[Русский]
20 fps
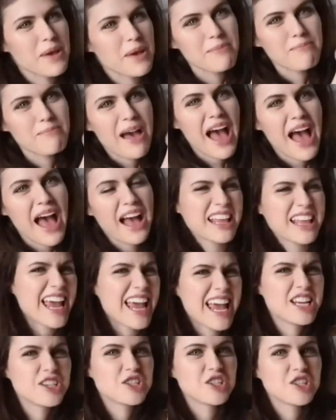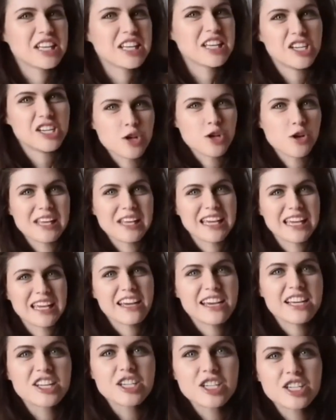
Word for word: Видео на Facebook Дадарио назвал